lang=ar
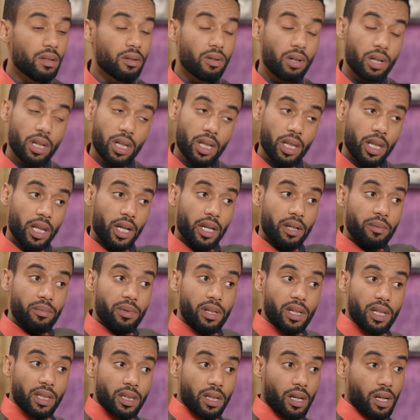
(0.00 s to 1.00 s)
يا ولاد
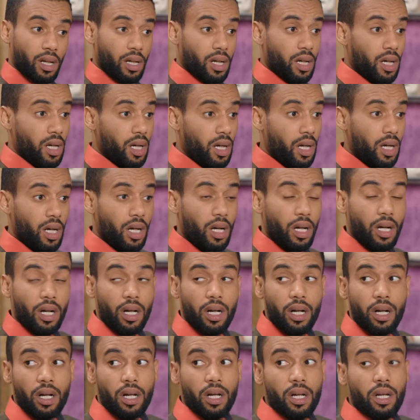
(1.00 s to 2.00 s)
القبله انا راه
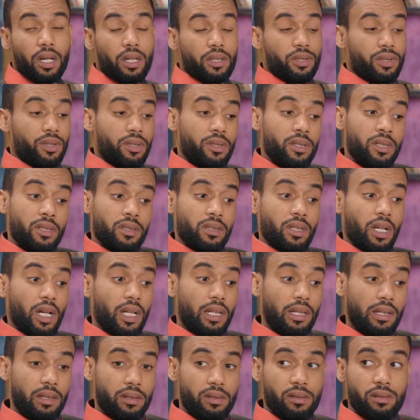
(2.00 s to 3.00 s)
خاصني
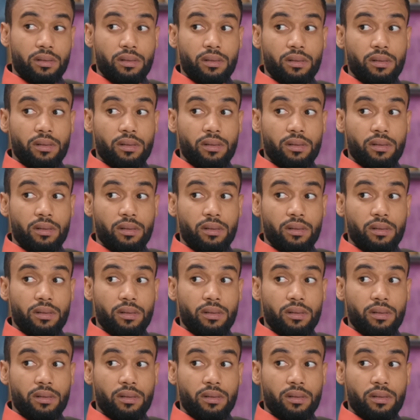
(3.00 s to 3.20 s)
نتخلص